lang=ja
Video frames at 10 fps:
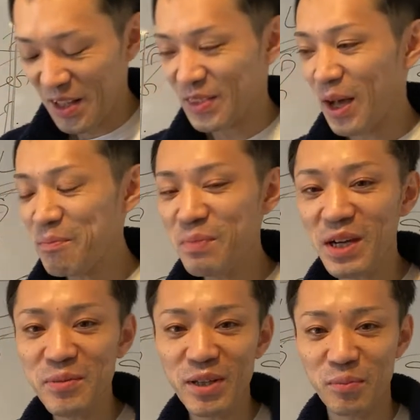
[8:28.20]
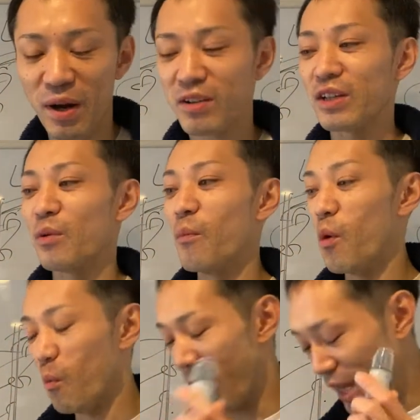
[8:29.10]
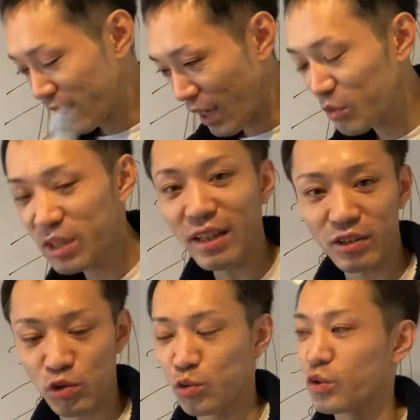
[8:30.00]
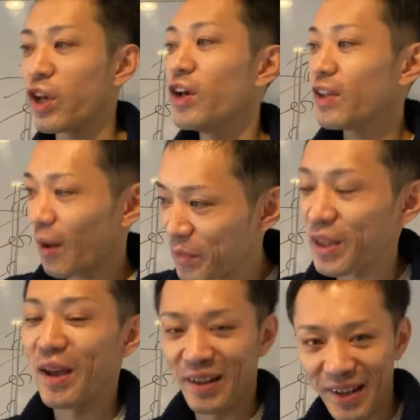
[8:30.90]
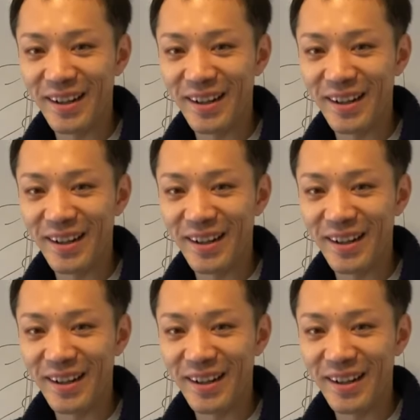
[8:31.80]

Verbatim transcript: 何百万のバックエンドをもう毎回売ってたんですげえなみたいな